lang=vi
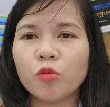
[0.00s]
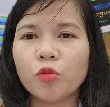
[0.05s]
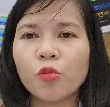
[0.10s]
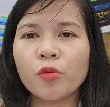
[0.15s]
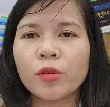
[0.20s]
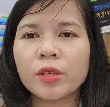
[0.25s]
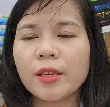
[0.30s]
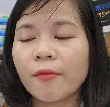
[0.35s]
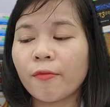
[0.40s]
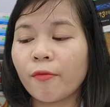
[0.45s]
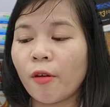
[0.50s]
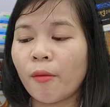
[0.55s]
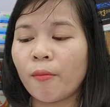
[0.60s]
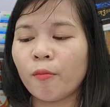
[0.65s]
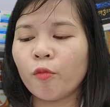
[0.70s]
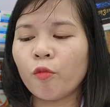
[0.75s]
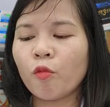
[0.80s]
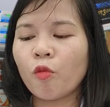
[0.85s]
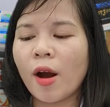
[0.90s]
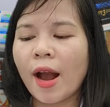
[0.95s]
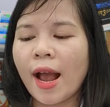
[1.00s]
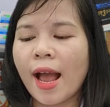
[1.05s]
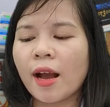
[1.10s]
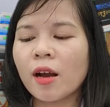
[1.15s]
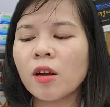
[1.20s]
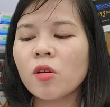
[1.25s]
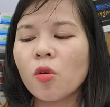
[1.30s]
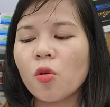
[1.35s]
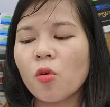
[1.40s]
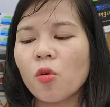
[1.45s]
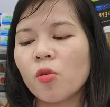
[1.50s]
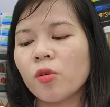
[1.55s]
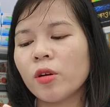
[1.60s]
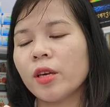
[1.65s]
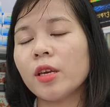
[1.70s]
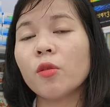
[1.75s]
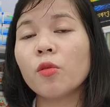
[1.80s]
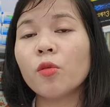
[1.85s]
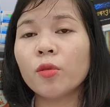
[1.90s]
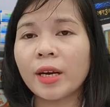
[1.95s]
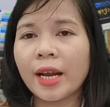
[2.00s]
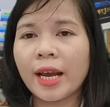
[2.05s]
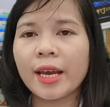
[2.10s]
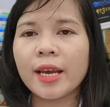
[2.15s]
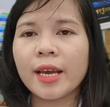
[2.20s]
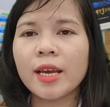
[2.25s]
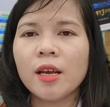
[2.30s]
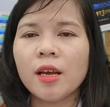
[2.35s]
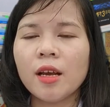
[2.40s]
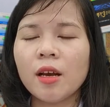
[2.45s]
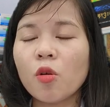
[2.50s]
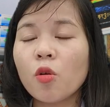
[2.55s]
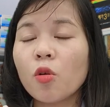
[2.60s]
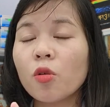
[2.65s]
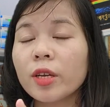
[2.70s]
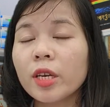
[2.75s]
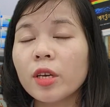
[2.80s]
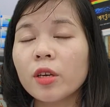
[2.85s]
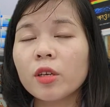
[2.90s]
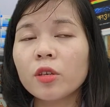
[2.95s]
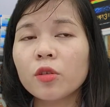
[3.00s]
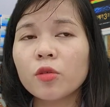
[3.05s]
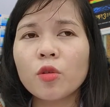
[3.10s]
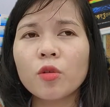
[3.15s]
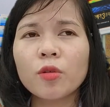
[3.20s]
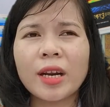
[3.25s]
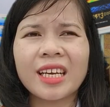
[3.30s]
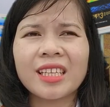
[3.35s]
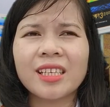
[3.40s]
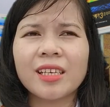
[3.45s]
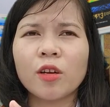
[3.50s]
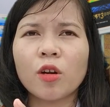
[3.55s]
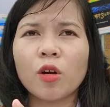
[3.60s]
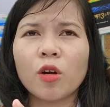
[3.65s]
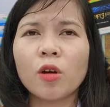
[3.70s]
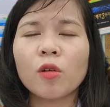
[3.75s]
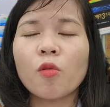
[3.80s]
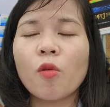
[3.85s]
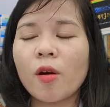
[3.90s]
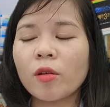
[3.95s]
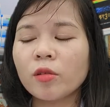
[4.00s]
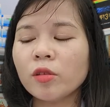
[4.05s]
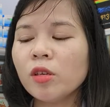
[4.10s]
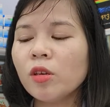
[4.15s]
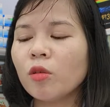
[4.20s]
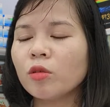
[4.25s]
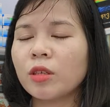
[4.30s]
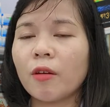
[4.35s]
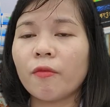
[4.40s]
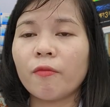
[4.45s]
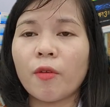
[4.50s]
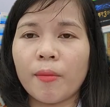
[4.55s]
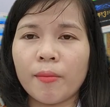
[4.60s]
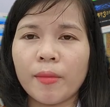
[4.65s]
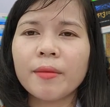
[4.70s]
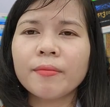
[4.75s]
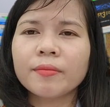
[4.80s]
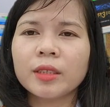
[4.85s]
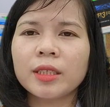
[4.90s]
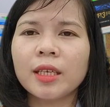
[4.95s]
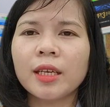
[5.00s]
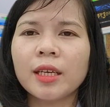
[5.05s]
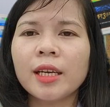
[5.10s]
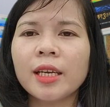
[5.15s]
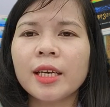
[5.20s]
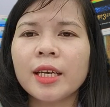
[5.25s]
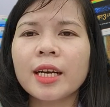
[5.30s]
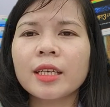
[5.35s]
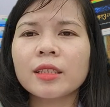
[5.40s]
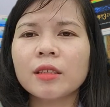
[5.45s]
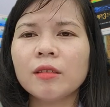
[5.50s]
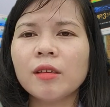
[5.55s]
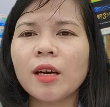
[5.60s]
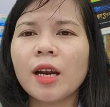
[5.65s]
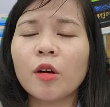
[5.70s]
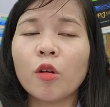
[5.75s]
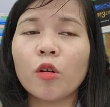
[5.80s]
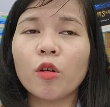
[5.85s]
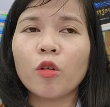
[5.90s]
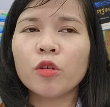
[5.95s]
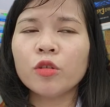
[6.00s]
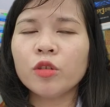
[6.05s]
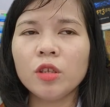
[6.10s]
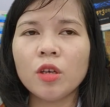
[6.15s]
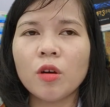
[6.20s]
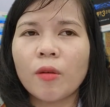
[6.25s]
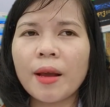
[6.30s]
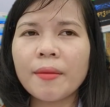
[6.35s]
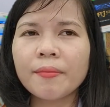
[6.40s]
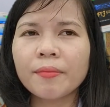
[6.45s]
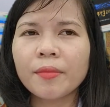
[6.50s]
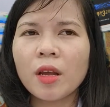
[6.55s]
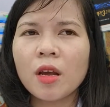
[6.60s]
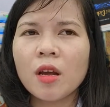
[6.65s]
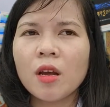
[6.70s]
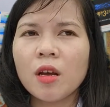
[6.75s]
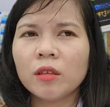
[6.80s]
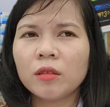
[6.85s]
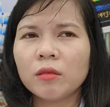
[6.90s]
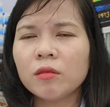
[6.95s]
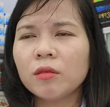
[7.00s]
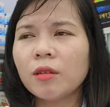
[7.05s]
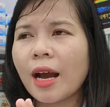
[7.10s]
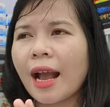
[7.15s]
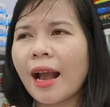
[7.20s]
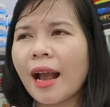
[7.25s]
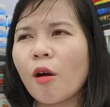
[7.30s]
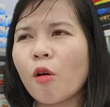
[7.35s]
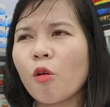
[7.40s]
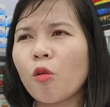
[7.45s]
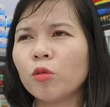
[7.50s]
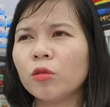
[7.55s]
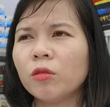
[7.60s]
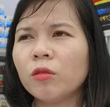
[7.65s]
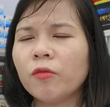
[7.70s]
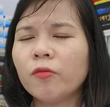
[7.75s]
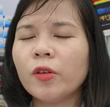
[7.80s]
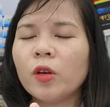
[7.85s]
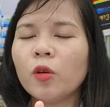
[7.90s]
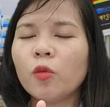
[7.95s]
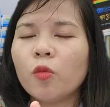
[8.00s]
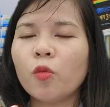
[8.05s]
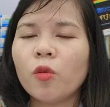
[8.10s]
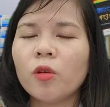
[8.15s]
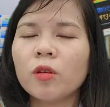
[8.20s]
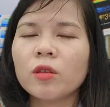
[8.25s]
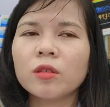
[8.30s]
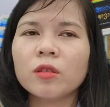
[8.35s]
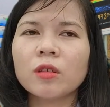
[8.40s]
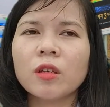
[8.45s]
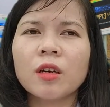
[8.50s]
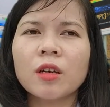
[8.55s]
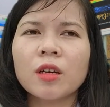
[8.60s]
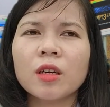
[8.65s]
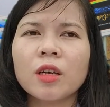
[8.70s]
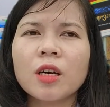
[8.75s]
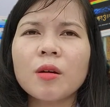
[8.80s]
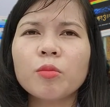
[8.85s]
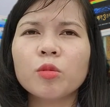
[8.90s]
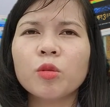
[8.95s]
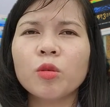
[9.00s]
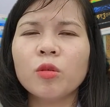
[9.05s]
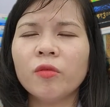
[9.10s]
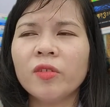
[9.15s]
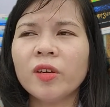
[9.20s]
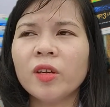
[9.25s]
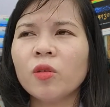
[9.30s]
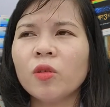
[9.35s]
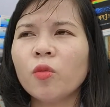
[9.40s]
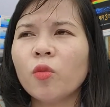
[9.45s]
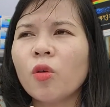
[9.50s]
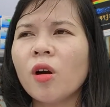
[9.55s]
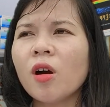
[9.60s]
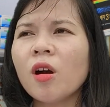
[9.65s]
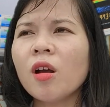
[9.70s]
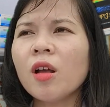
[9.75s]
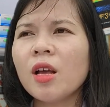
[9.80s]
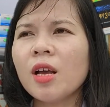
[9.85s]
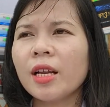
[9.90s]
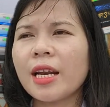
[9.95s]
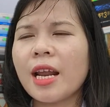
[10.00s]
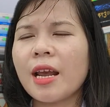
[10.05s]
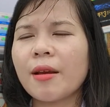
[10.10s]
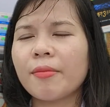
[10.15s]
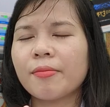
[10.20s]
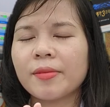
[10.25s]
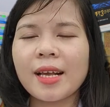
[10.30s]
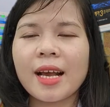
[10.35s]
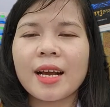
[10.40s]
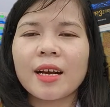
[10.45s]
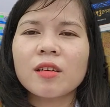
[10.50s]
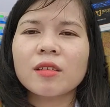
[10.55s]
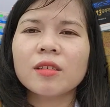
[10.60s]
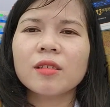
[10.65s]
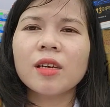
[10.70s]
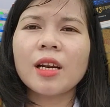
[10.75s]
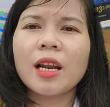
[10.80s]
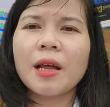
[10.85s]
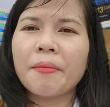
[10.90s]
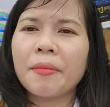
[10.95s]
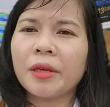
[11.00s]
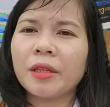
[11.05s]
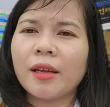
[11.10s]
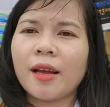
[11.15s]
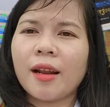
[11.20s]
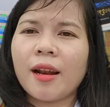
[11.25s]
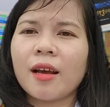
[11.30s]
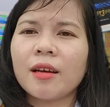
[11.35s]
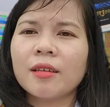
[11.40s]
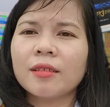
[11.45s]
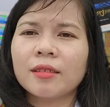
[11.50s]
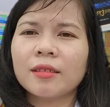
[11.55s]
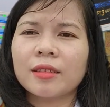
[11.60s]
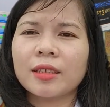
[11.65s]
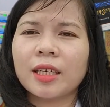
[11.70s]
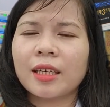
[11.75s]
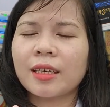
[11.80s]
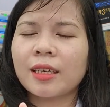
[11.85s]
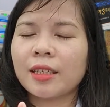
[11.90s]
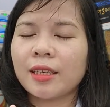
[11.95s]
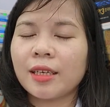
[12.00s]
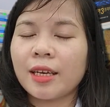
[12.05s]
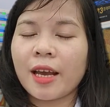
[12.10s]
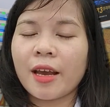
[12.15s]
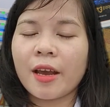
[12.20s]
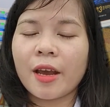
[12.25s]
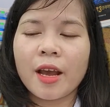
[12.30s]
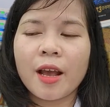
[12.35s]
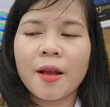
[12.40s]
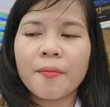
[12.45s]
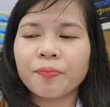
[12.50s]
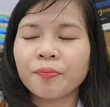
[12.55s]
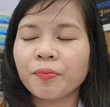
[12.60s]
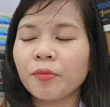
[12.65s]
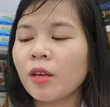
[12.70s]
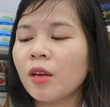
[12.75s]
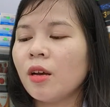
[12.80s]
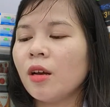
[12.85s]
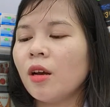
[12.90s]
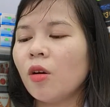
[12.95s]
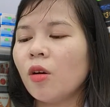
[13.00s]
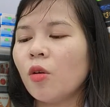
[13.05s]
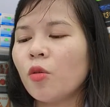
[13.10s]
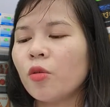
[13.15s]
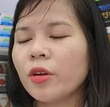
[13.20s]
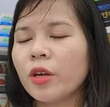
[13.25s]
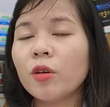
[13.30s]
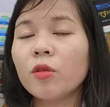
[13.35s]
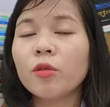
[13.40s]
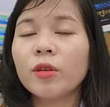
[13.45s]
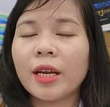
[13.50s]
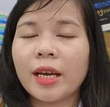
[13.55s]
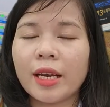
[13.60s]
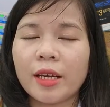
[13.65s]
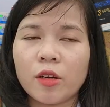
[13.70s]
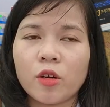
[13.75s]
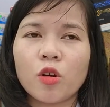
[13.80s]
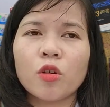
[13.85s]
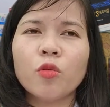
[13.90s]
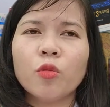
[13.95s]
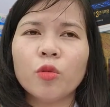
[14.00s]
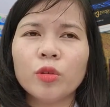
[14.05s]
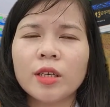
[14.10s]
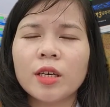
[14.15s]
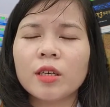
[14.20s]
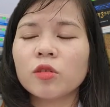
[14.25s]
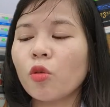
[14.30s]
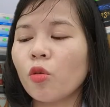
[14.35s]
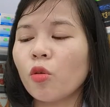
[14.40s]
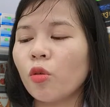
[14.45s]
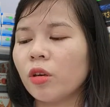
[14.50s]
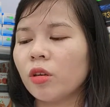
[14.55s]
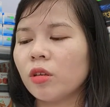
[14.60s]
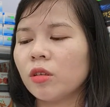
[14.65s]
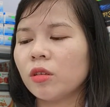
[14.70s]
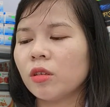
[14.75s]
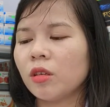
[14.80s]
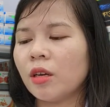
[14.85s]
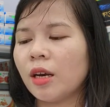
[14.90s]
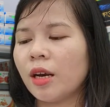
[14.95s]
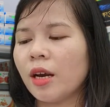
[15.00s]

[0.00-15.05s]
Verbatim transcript: phẩm của hãng Orihiro này, thì nó có nhiều sản phẩm lắm, sinh lý các thứ là nó có nhiều lắm, từ hàu, từ viên uống xương khớp, từ viên uống đẹp da các thứ, là mình thấy là cái Orihiro này nó nổi tiếng rồi. Đấy,